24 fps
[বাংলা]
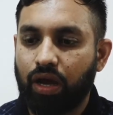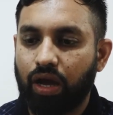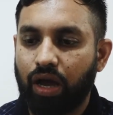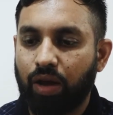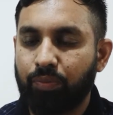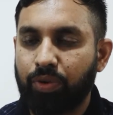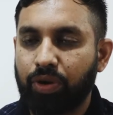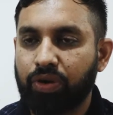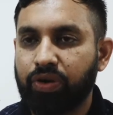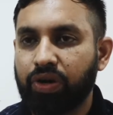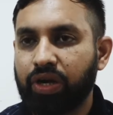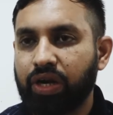
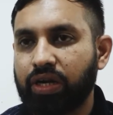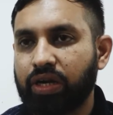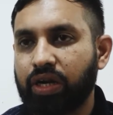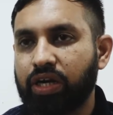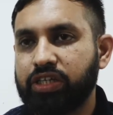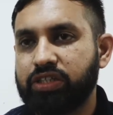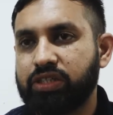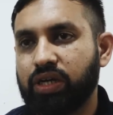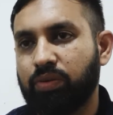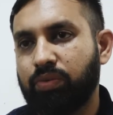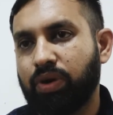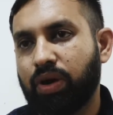আমরা ক্রিকেটার
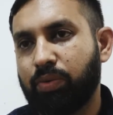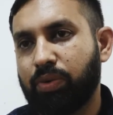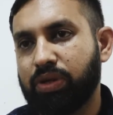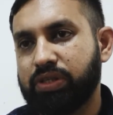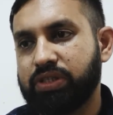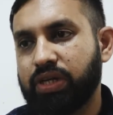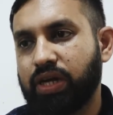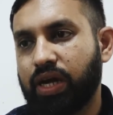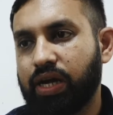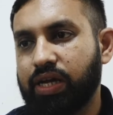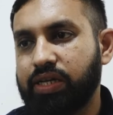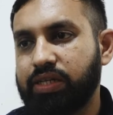হিসাবে আমরা
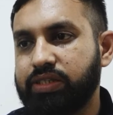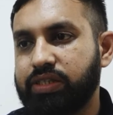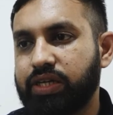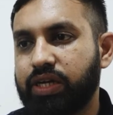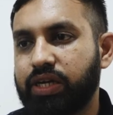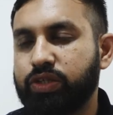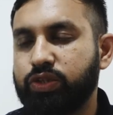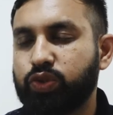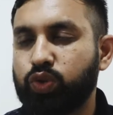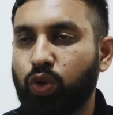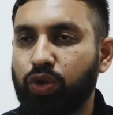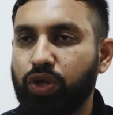চাই যে
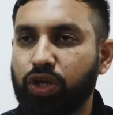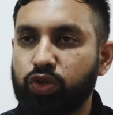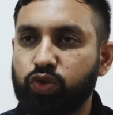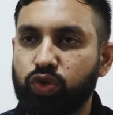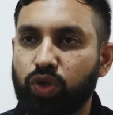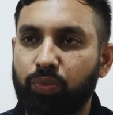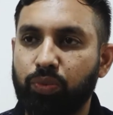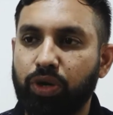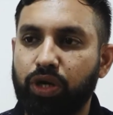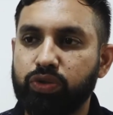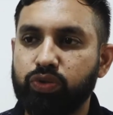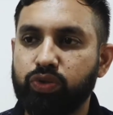সঠিক
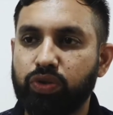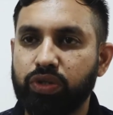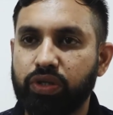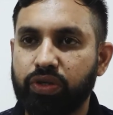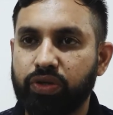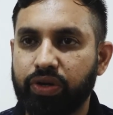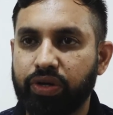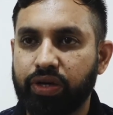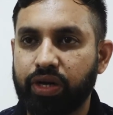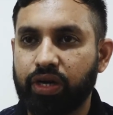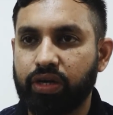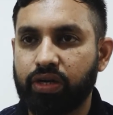সময়ে যদি
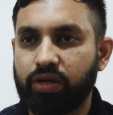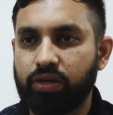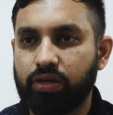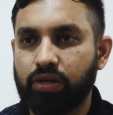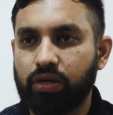ক্রিকেট